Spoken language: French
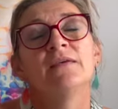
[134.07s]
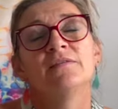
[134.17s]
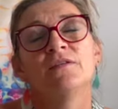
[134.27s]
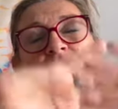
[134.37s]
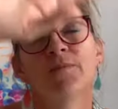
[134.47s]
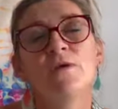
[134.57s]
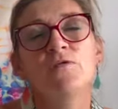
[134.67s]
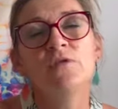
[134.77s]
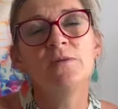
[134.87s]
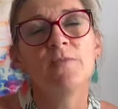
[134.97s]
C'est vraiment
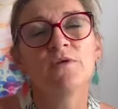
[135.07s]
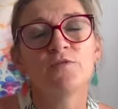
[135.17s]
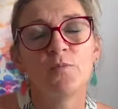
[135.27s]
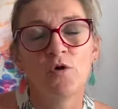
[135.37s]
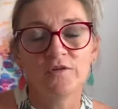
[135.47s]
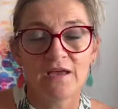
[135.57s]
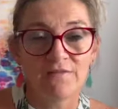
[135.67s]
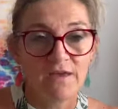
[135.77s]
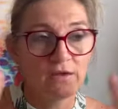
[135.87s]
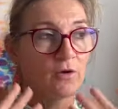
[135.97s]
une immense porte
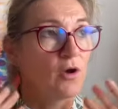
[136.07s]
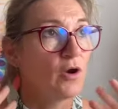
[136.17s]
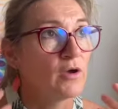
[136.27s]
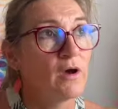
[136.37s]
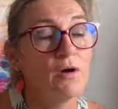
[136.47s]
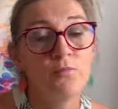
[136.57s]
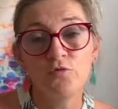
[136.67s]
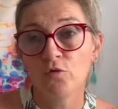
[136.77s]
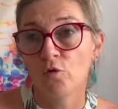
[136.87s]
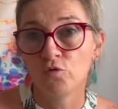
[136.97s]
avec un grand
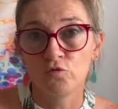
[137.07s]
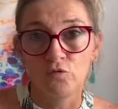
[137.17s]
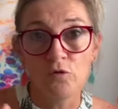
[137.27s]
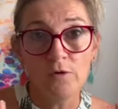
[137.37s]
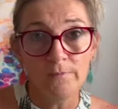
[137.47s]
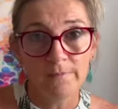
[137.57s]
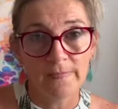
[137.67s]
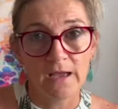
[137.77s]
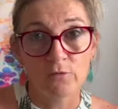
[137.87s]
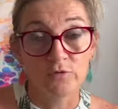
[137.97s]
mur autour,
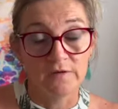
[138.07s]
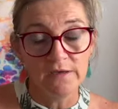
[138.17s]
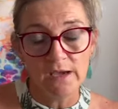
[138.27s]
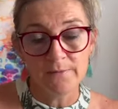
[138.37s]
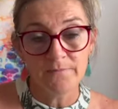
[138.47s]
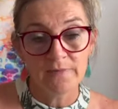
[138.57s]
à côté, hein.